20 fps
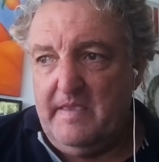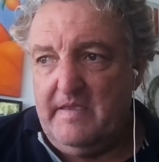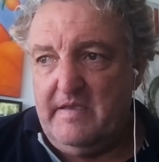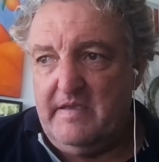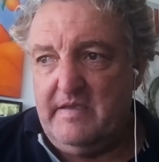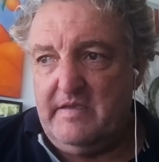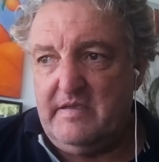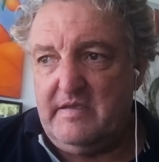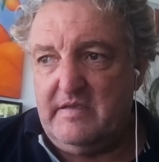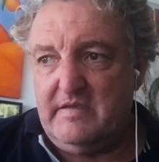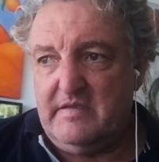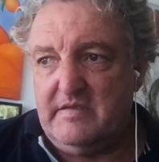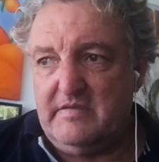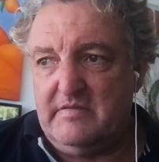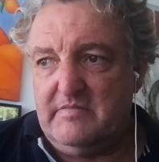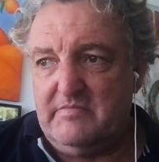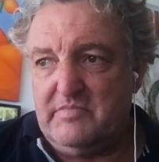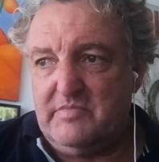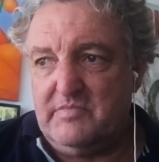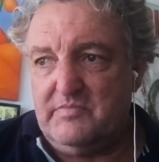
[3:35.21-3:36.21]
äh,
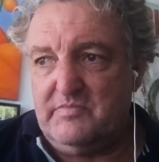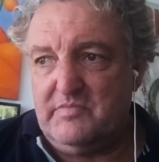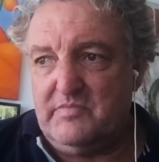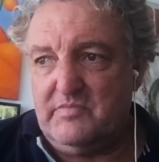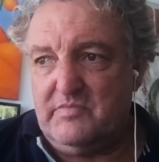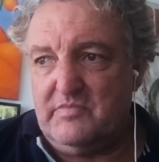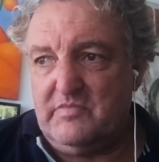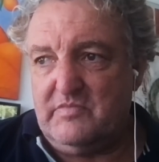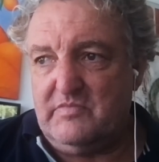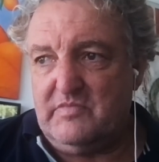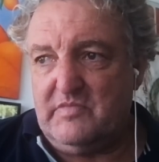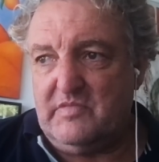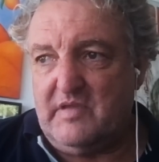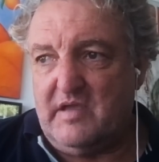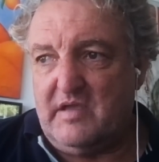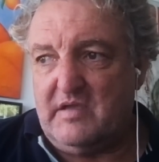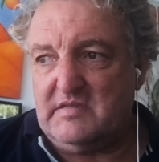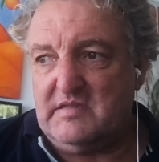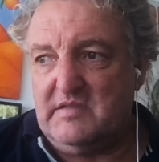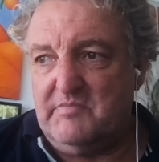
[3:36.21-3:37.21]
äh
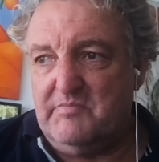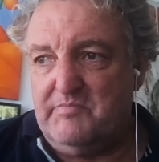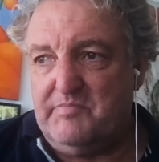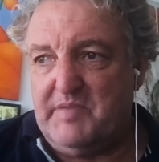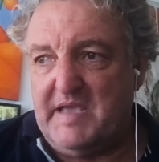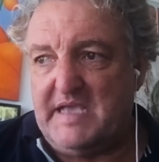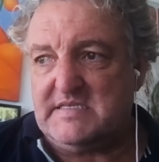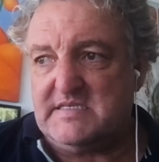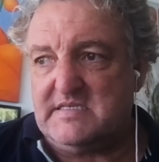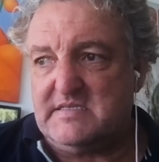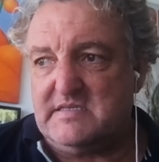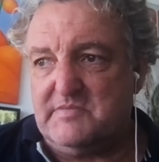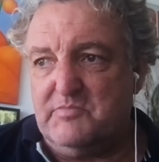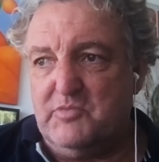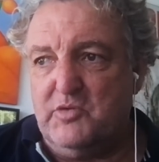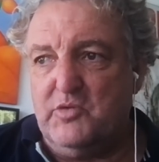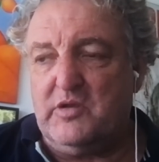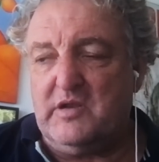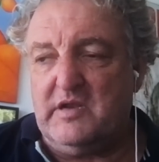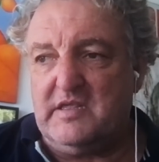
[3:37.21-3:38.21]
nach dem
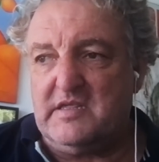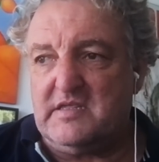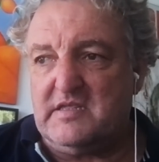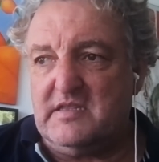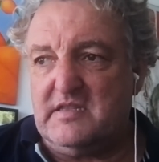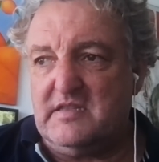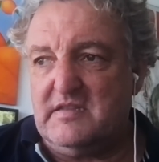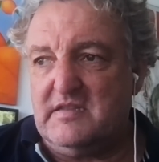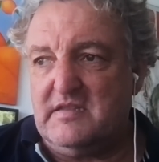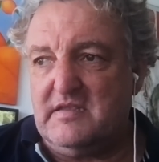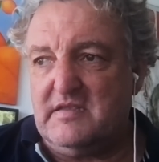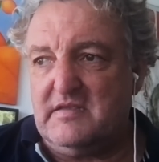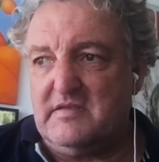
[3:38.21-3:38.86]
bestmöglichen